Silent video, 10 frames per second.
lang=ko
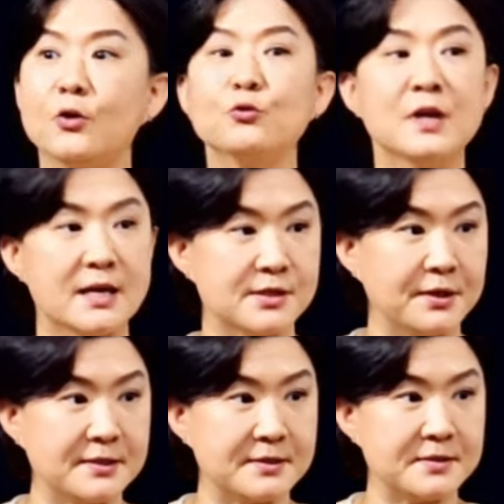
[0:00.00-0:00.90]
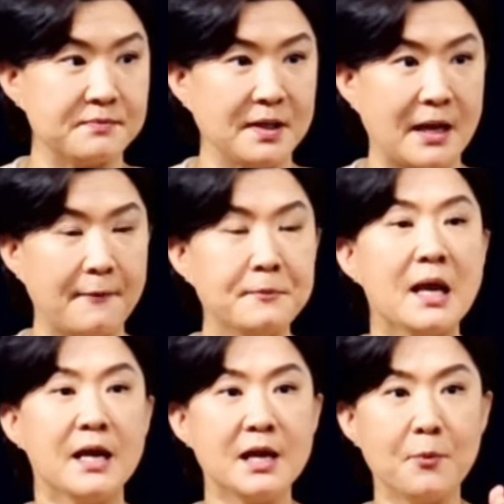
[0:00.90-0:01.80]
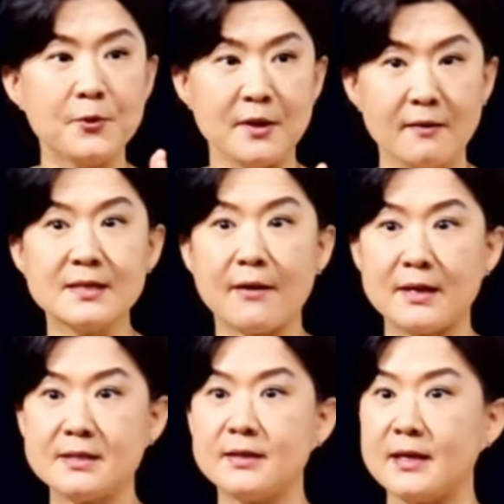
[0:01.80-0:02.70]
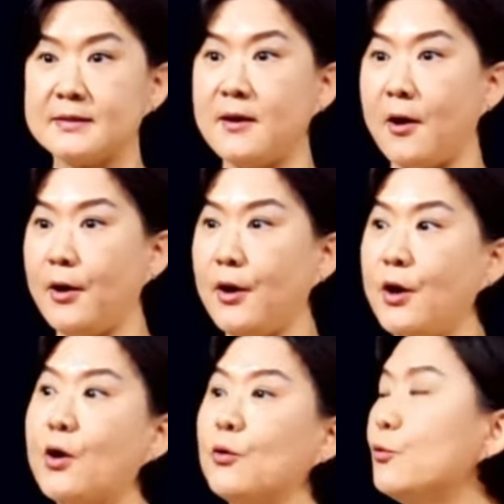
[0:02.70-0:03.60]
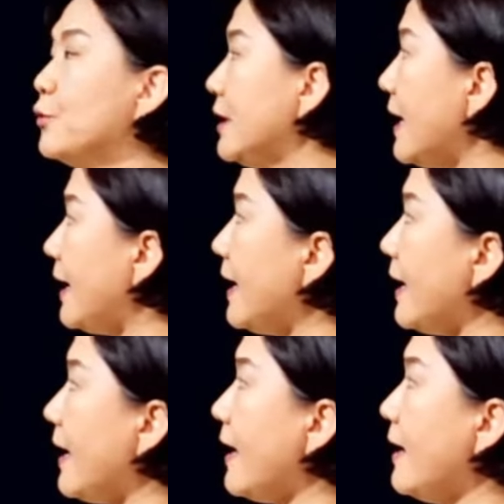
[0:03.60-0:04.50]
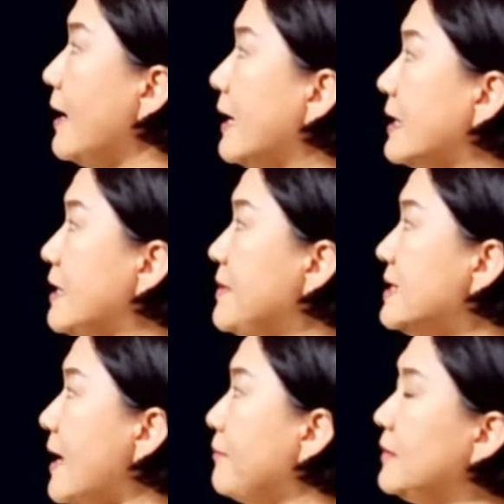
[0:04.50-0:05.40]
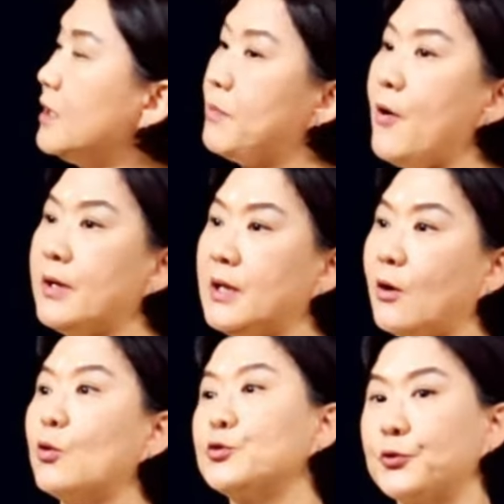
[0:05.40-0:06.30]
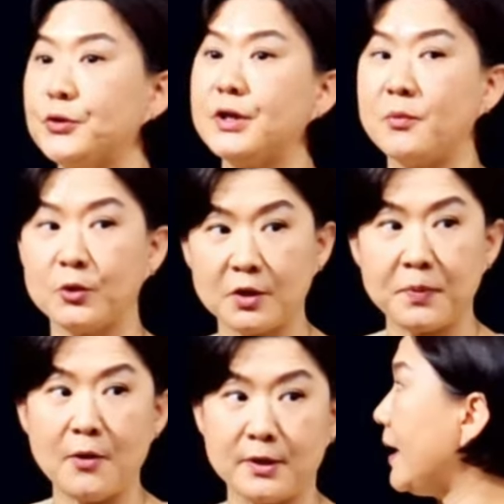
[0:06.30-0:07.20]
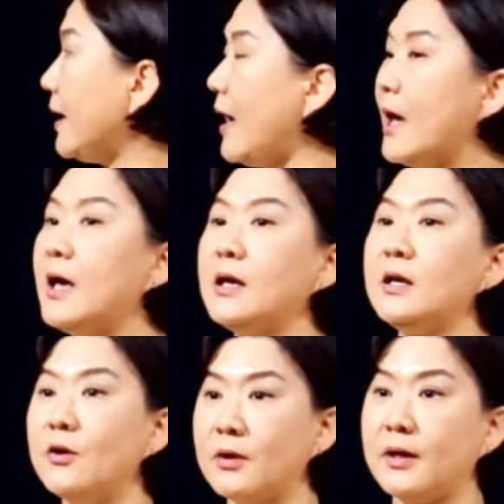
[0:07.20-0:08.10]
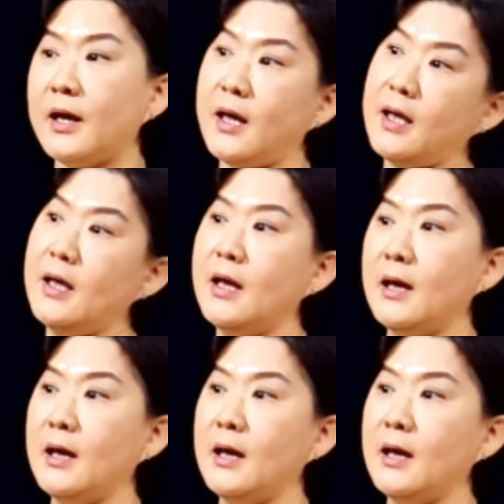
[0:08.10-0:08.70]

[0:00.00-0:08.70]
국내에 전해졌습니다. 일본 영사관 측에서 우리나라의 김이삼 특파원이라고 조선일보 특파원에게 이렇게